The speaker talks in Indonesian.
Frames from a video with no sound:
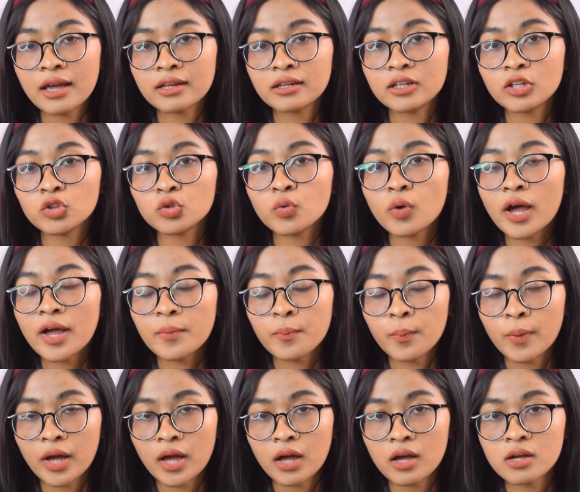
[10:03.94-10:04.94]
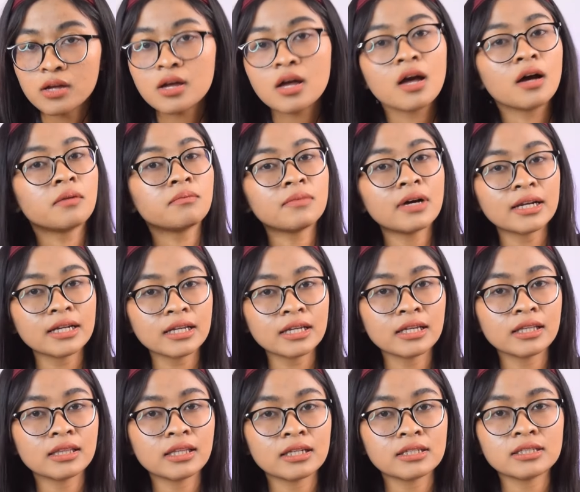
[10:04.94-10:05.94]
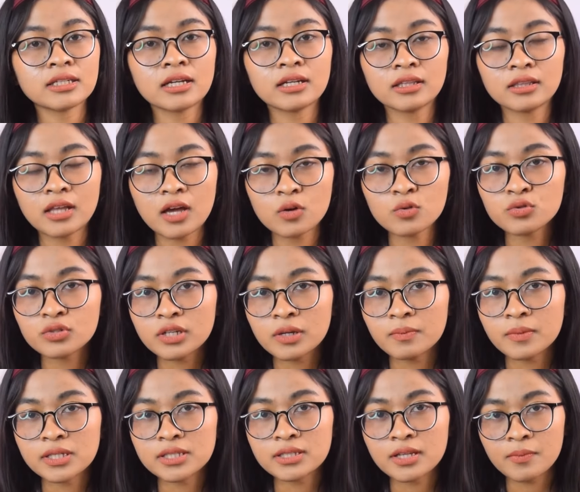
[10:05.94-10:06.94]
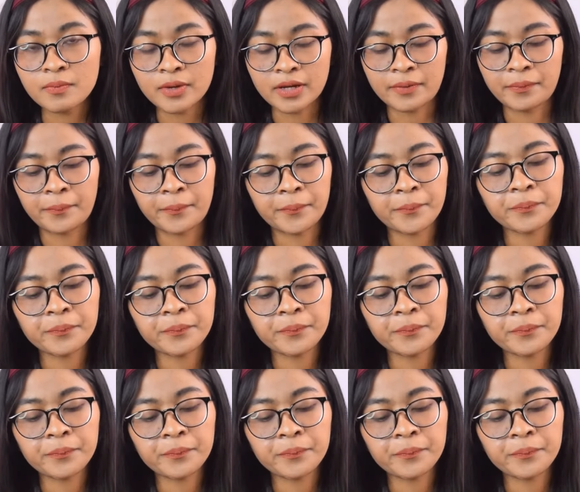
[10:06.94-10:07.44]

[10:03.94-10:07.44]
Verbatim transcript: kain itu apa, mari kita cari tahu sama-sama.